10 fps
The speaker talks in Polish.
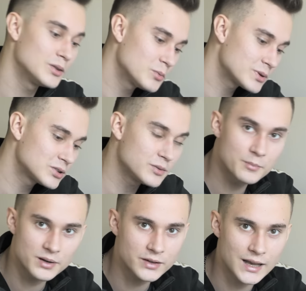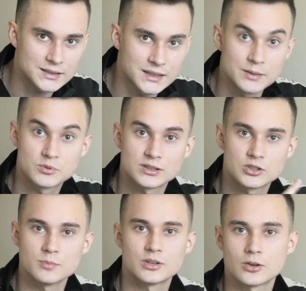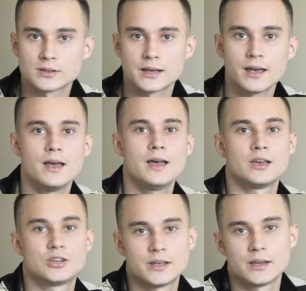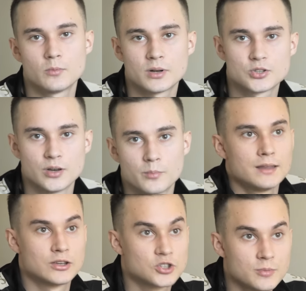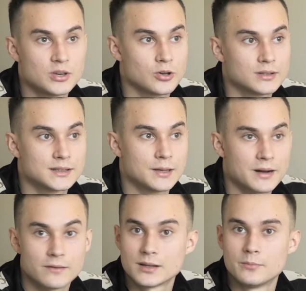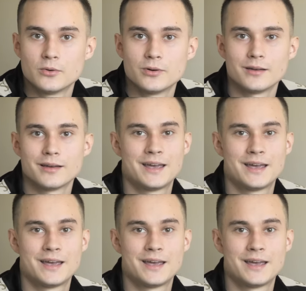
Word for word: No po prostu nie miałem prawa jazdy i przez 3 miesiące się na niego patrzyłem. Te trzy miesiące naprawdę były